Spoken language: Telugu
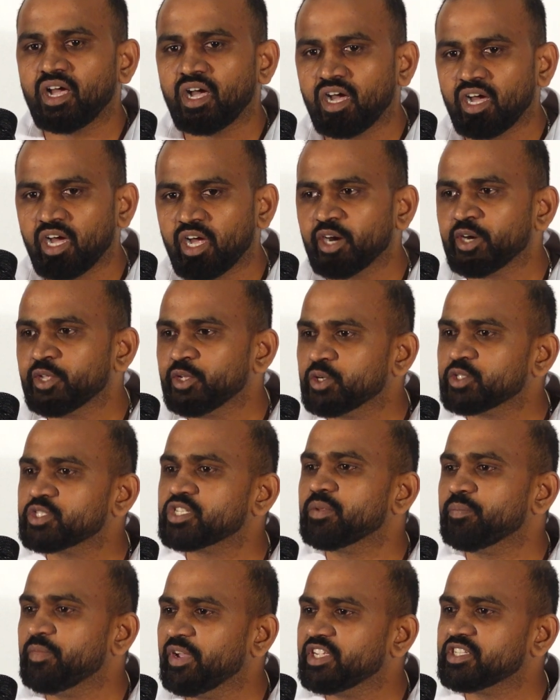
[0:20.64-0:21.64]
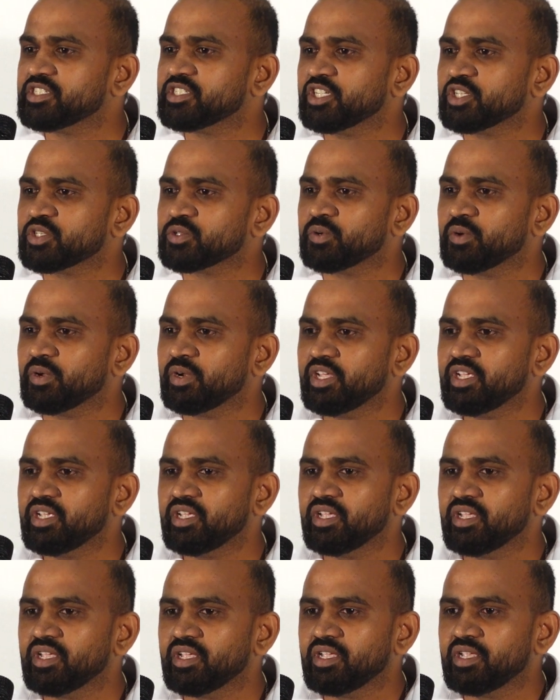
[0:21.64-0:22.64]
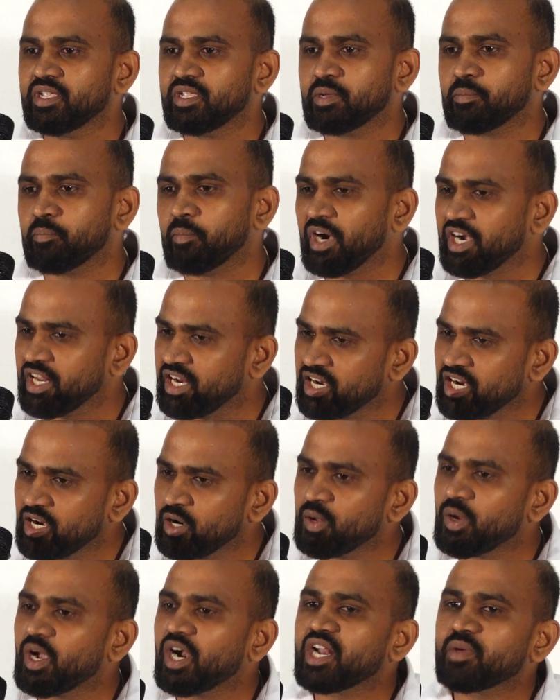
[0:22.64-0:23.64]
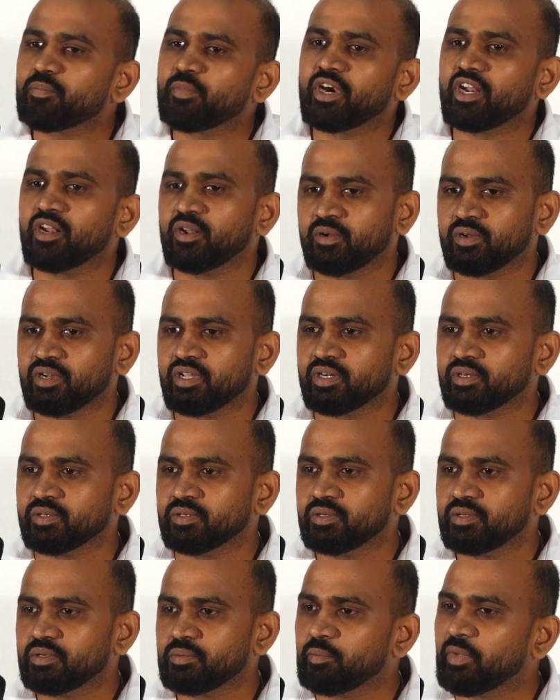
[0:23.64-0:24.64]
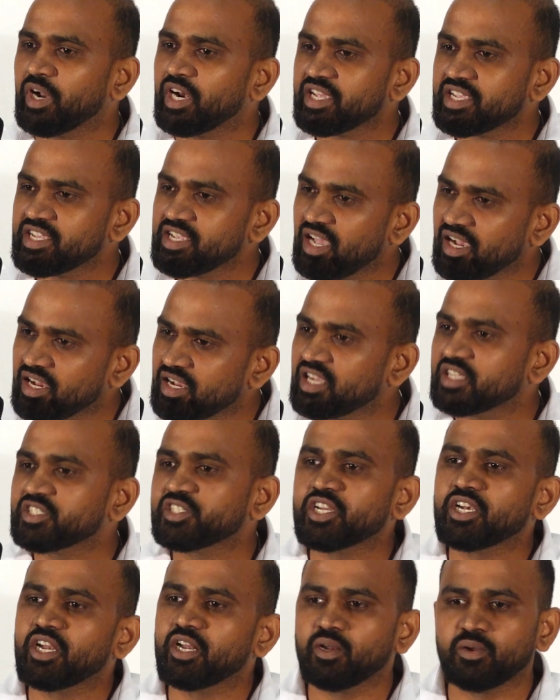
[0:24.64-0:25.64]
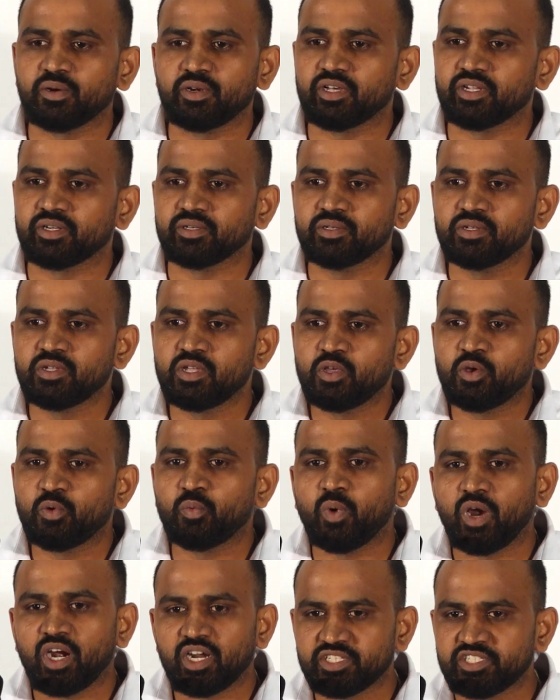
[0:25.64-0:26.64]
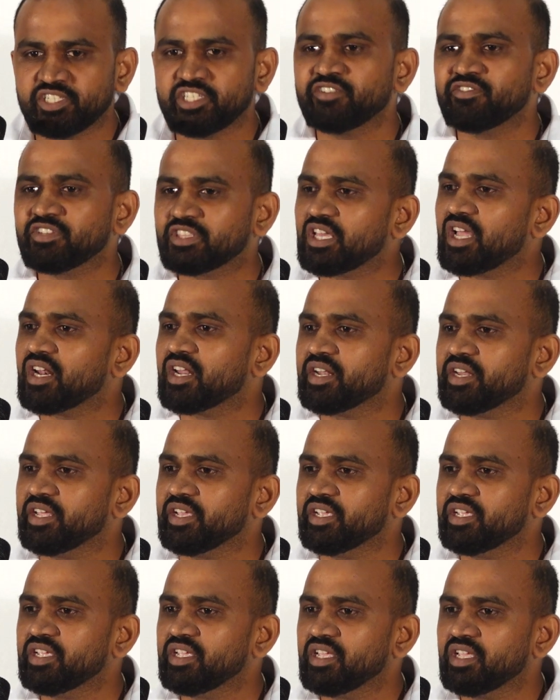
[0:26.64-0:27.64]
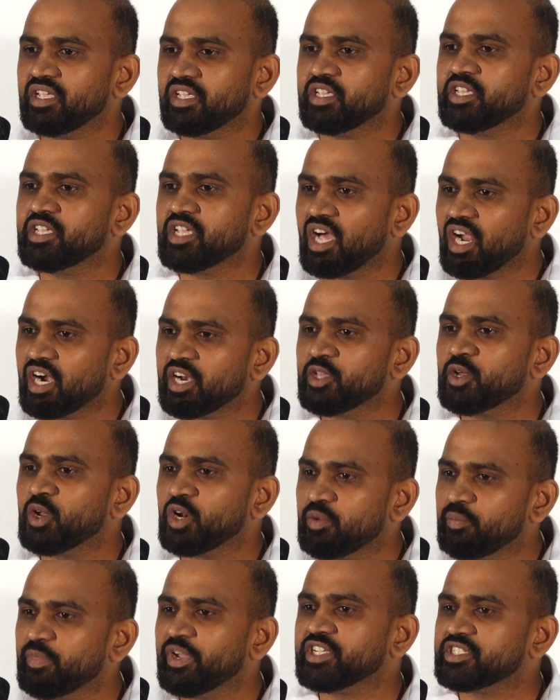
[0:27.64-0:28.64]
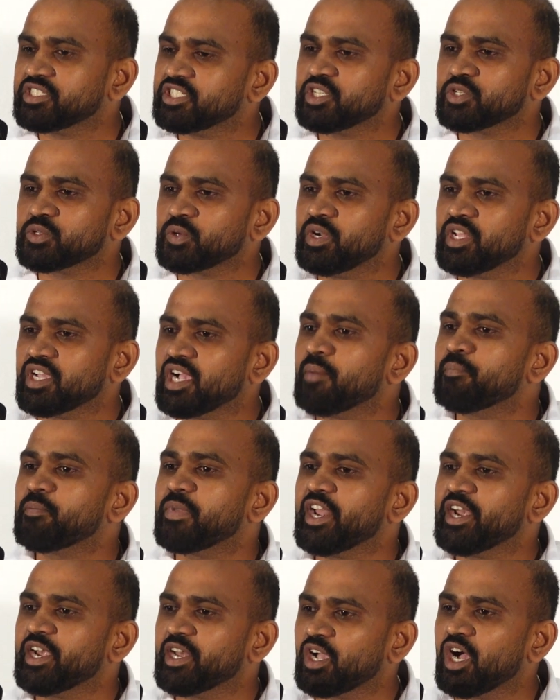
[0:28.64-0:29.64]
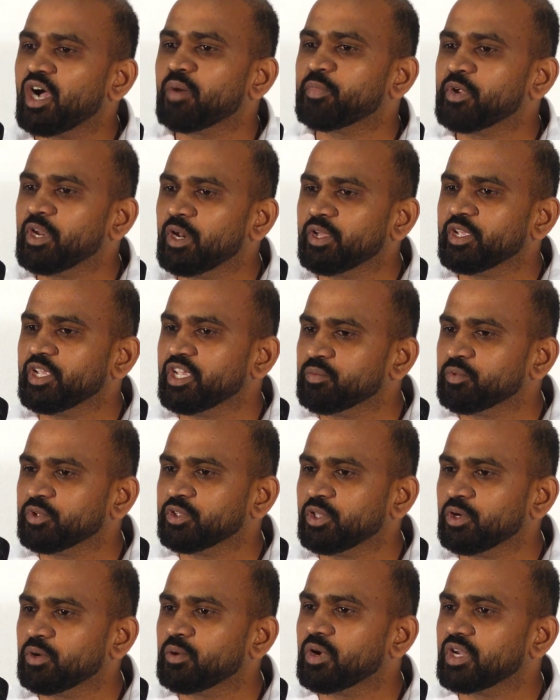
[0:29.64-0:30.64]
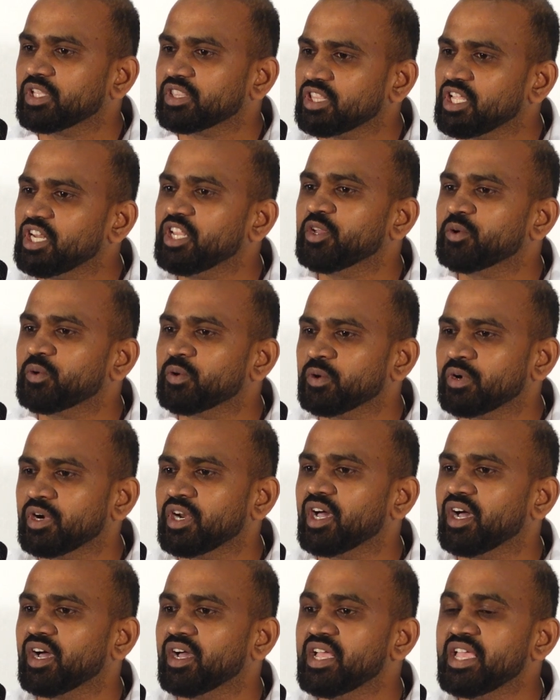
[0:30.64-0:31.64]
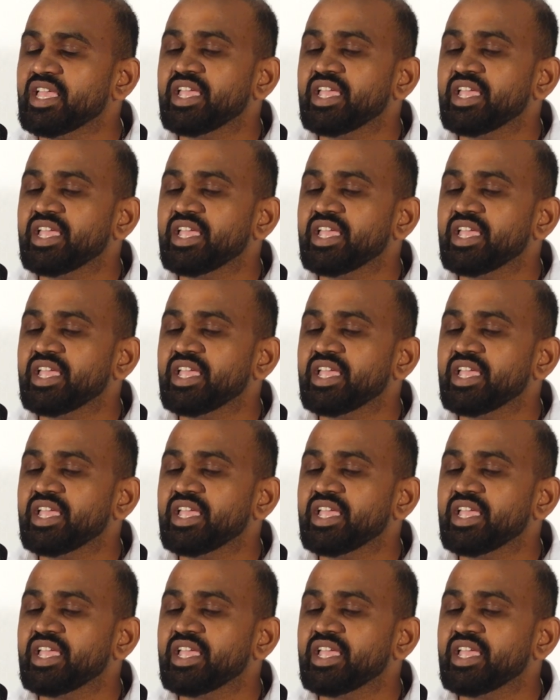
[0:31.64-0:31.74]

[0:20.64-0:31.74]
ఆ ఆడియోస్ని బేస్ చేసుకొని మన ఇళ్ళల్లో ఆడపిల్లలు ఉన్నారు మనకి అక్కా చెల్లెళ్ళు ఉన్నారు వాళ్ళ జీవితాలని ఈ ఆడియోలను బేస్ చేసుకొని కంప్లైంట్ కాపీలో ఏముందో కూడా తెలియకుండా